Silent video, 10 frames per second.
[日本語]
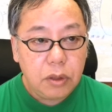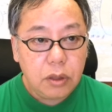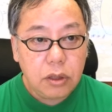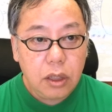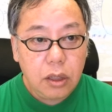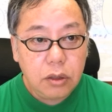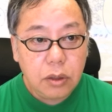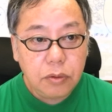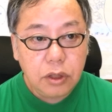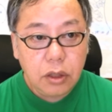また、
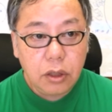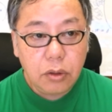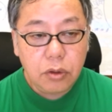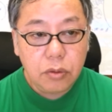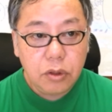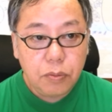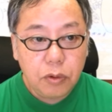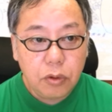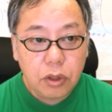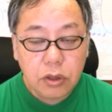サブチャンネル、
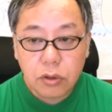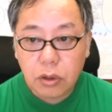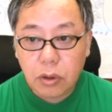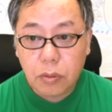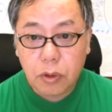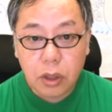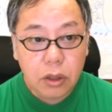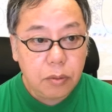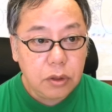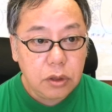ポッドキャストなども
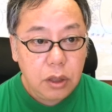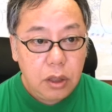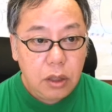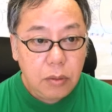やってます。